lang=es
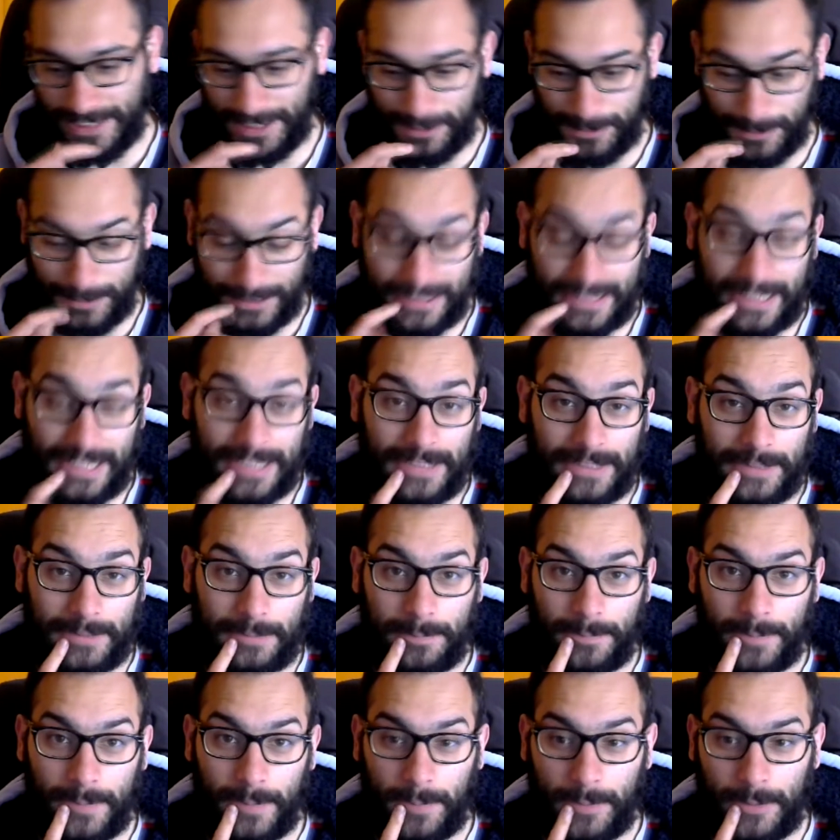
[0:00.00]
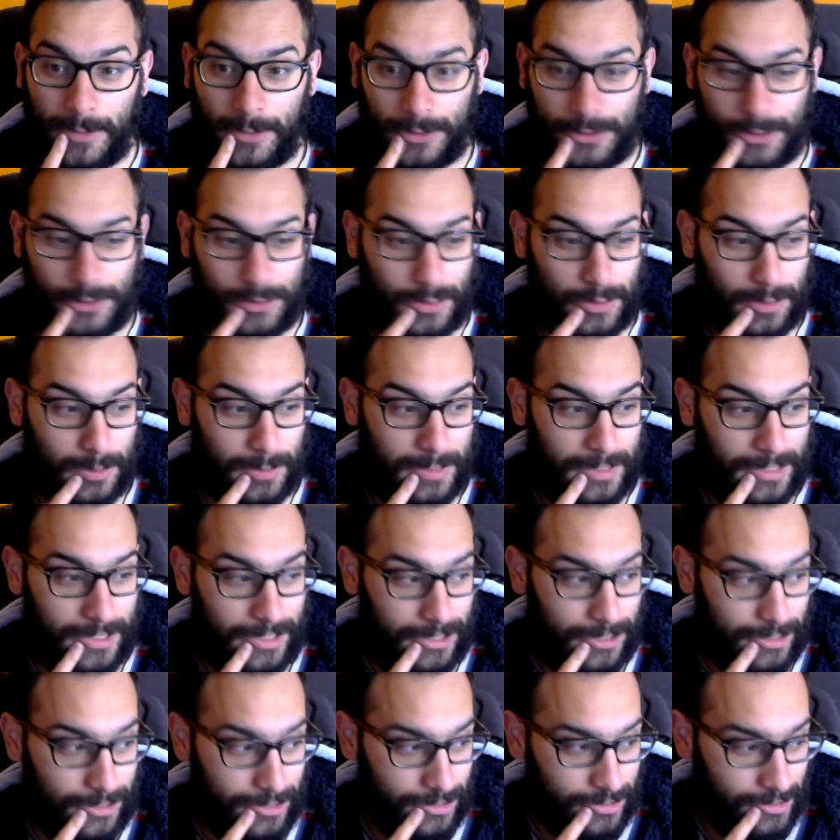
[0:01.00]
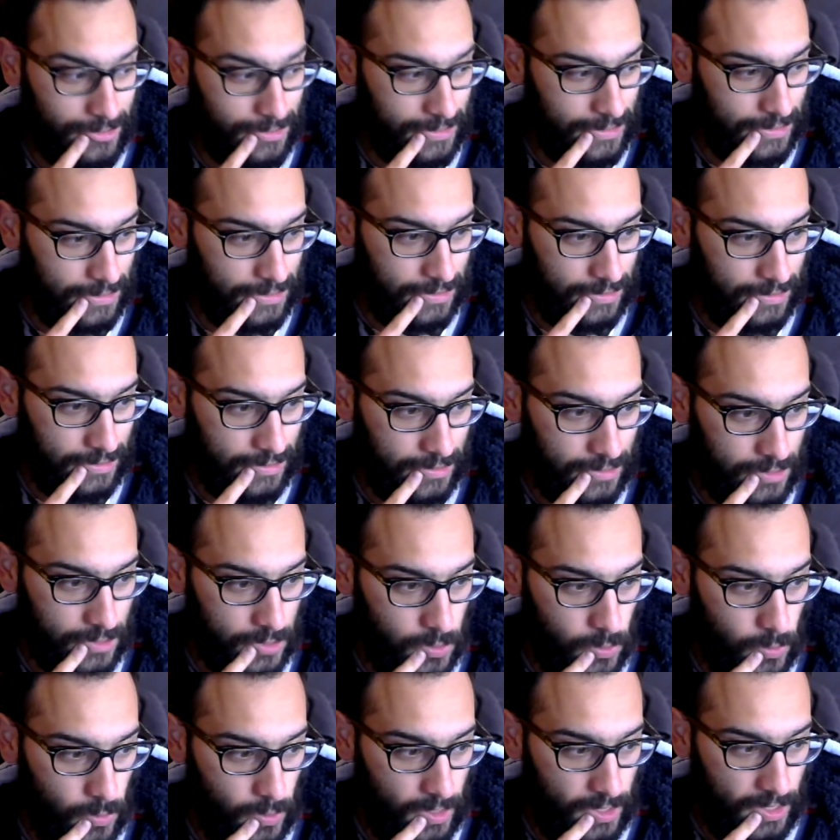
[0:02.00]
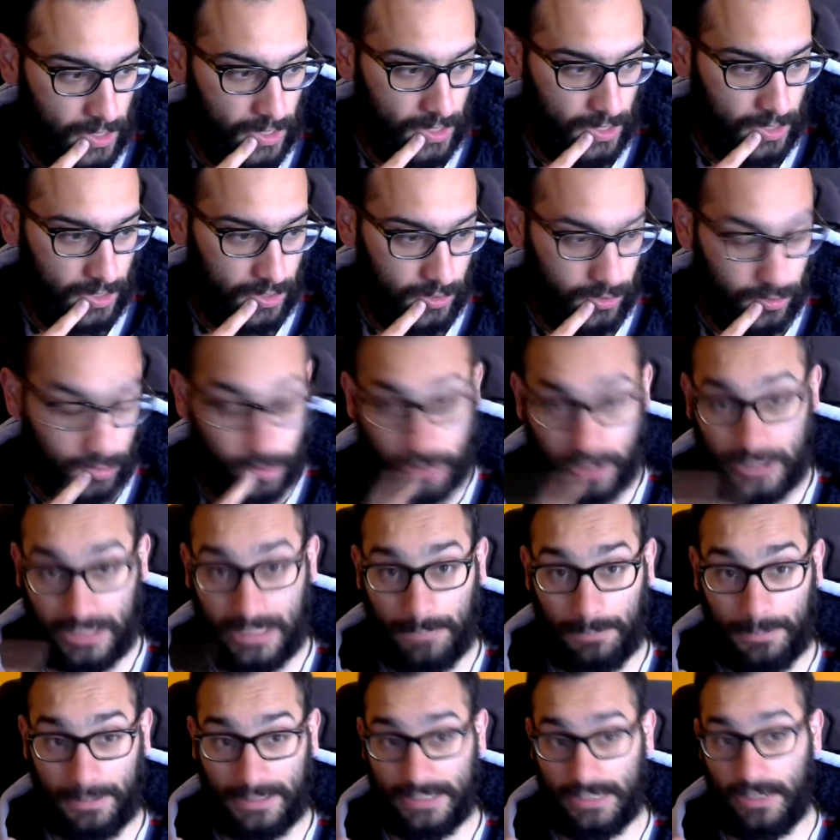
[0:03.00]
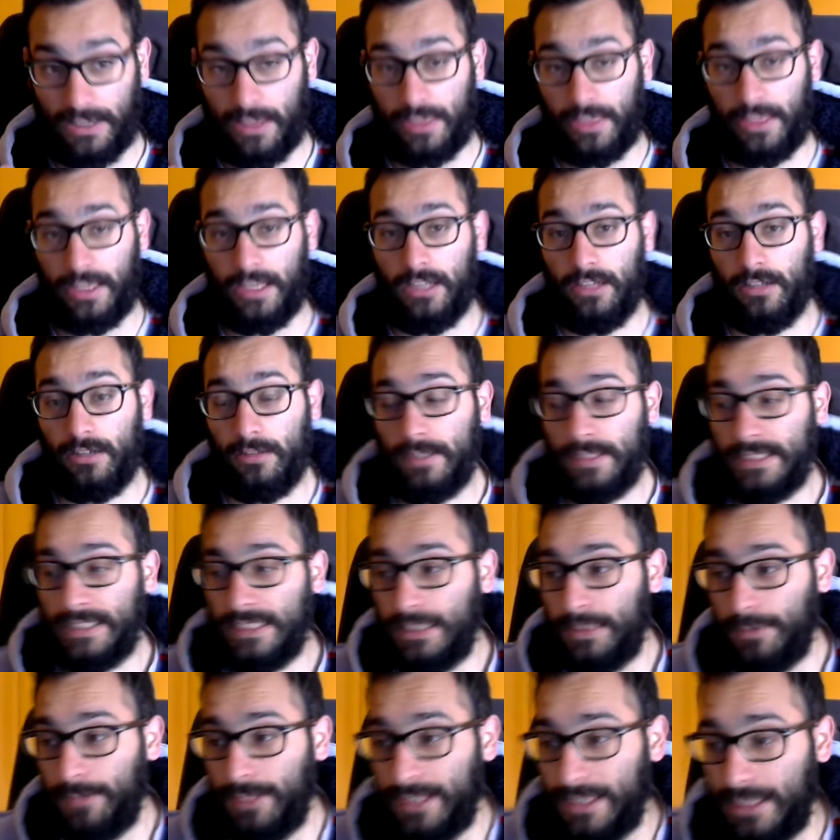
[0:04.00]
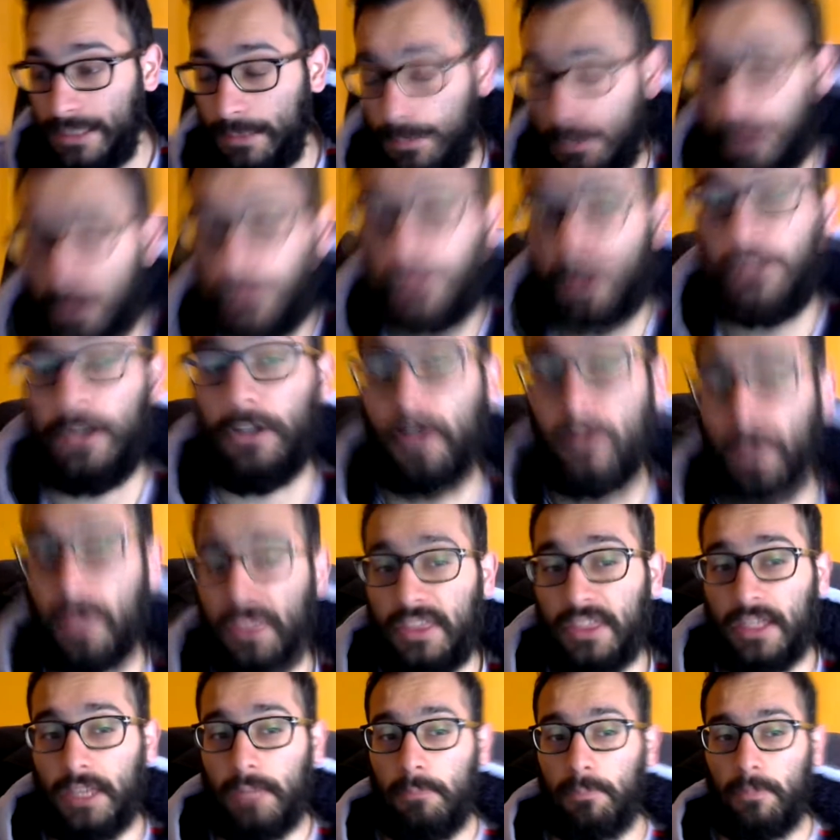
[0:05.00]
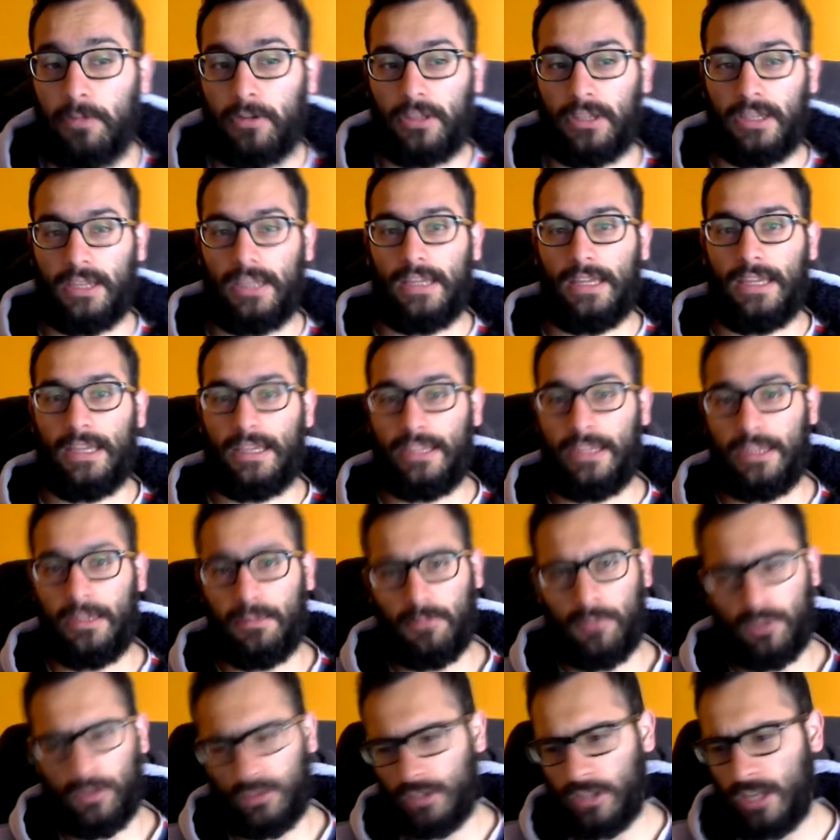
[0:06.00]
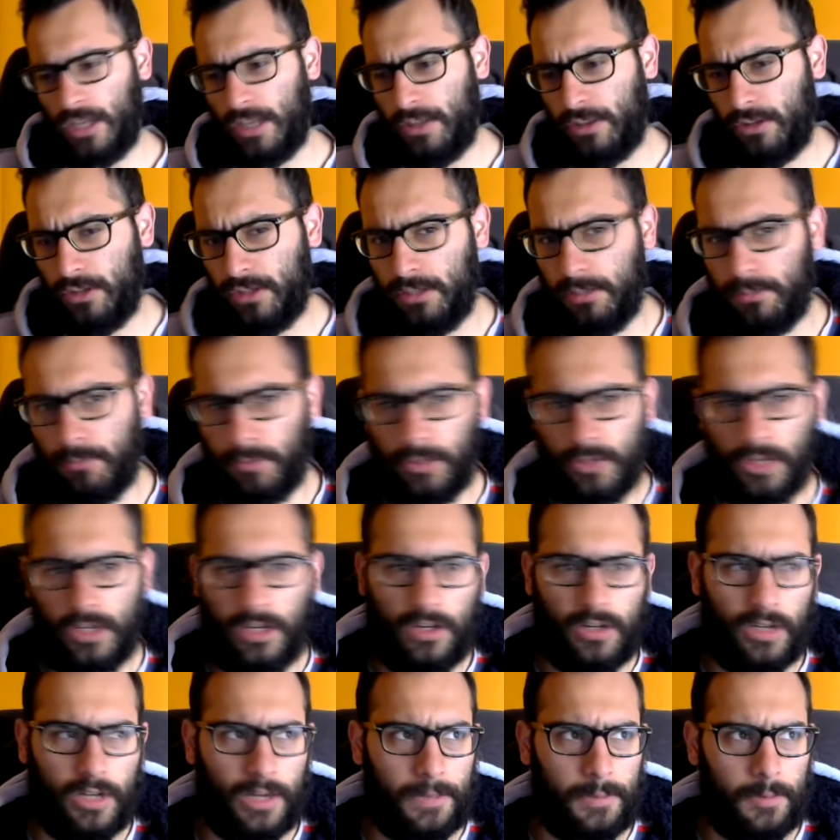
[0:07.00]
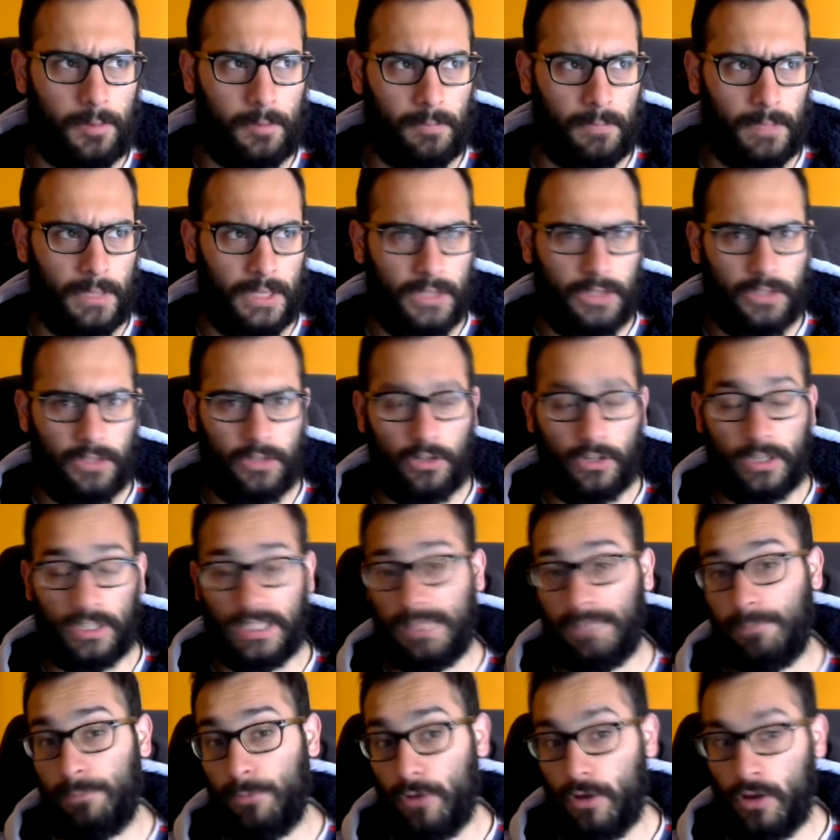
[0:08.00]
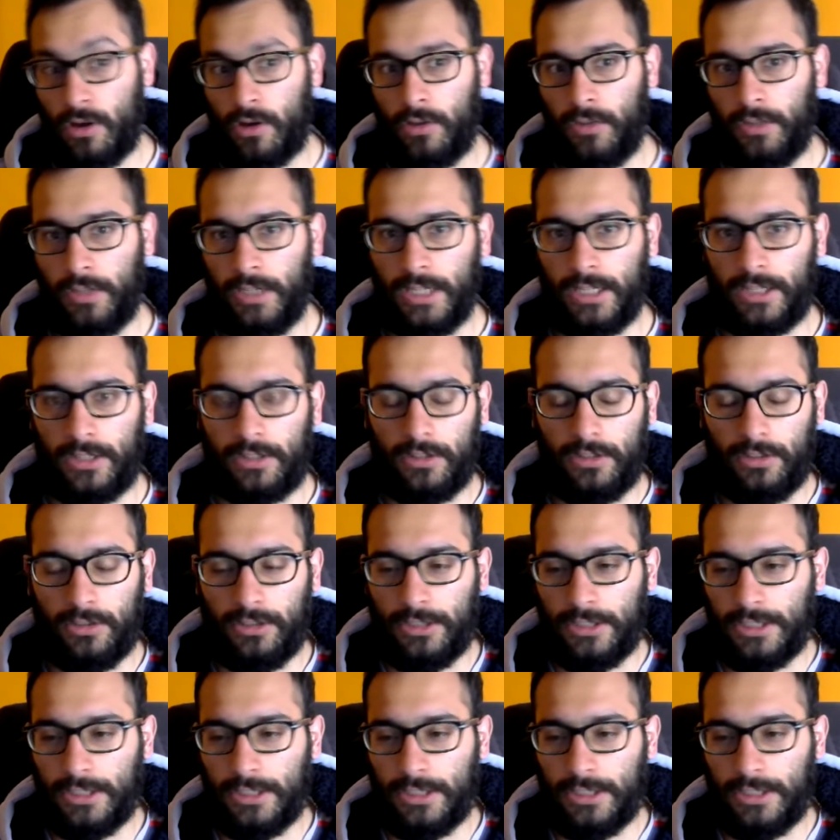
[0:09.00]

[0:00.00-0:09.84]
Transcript: ¿Cómo estáis? Bienvenidos a un nuevo vídeo, el cual no tenía pensado hacerlo, básicamente, pero bueno, lo voy a hacer porque hace ya un montón de tiempo no grabo un vídeo, que tampoco hago directo.